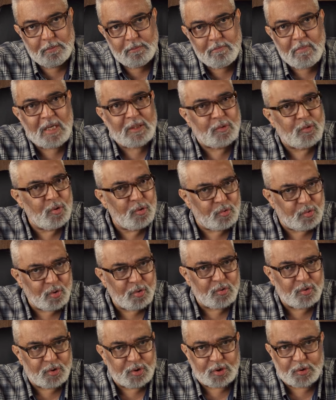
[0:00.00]
matou
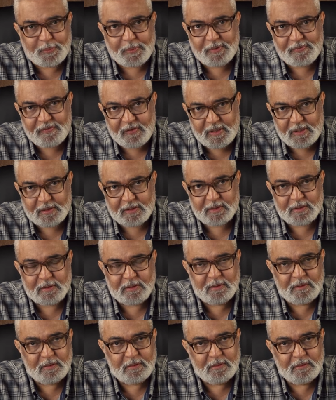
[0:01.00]
todos os profetas.